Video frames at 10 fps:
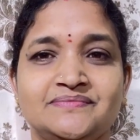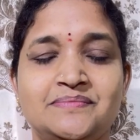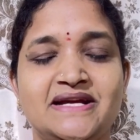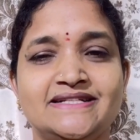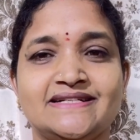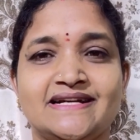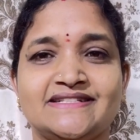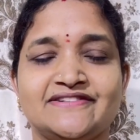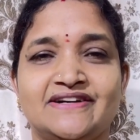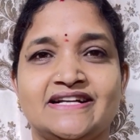
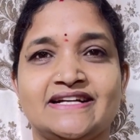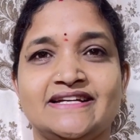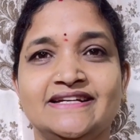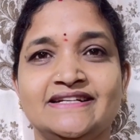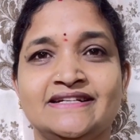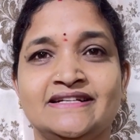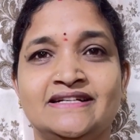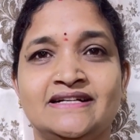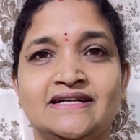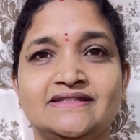మేషరాశి వారికి
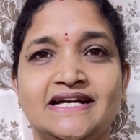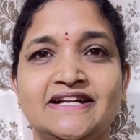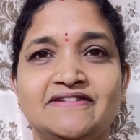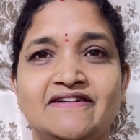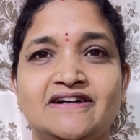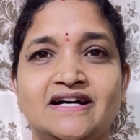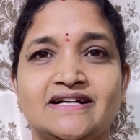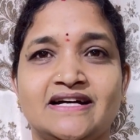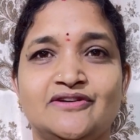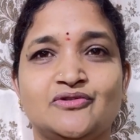ధన
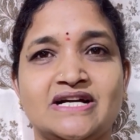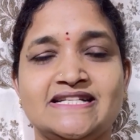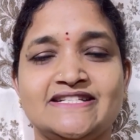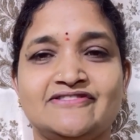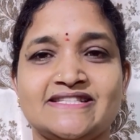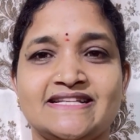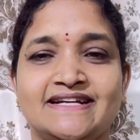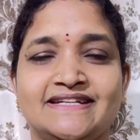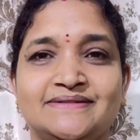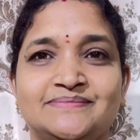వ్యవహారాలు కలిసి
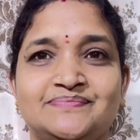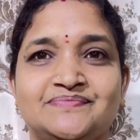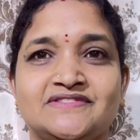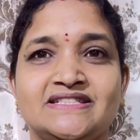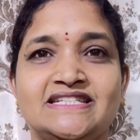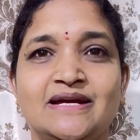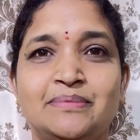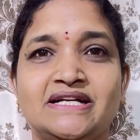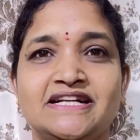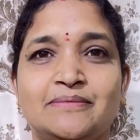వస్తాయి
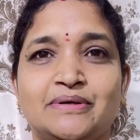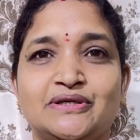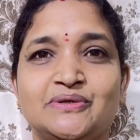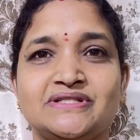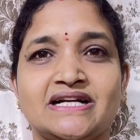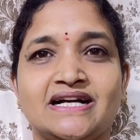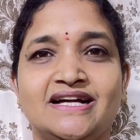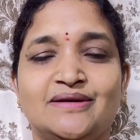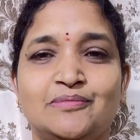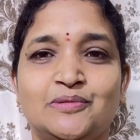చేపట్టిన పనులు
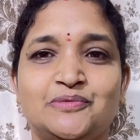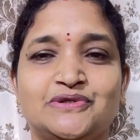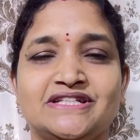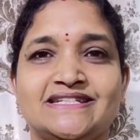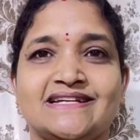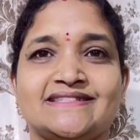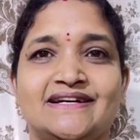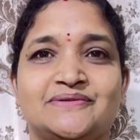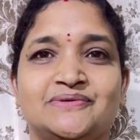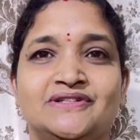సకాలంలో పూర్తి
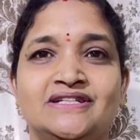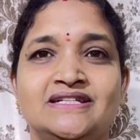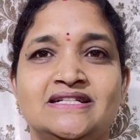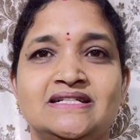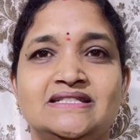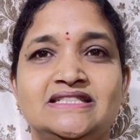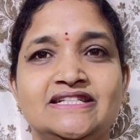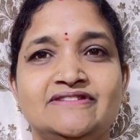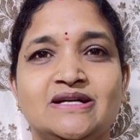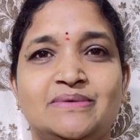చేస్తారు
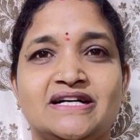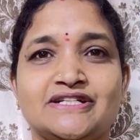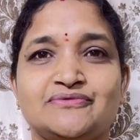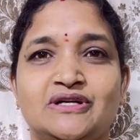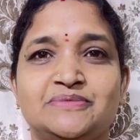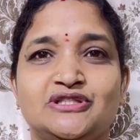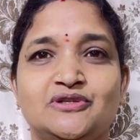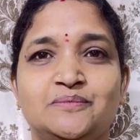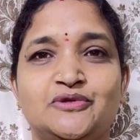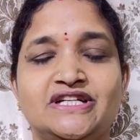జీవిత భాగస్వామితో
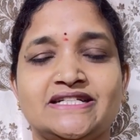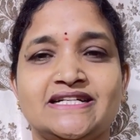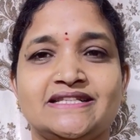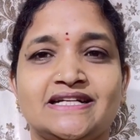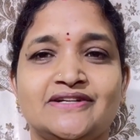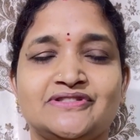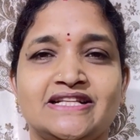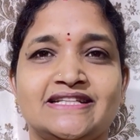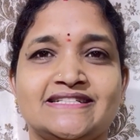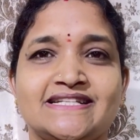పుణ్యక్షేత్రాలు
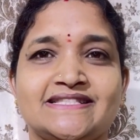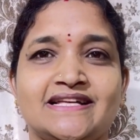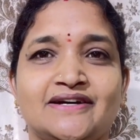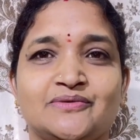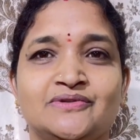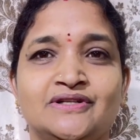సందర్శిస్తారు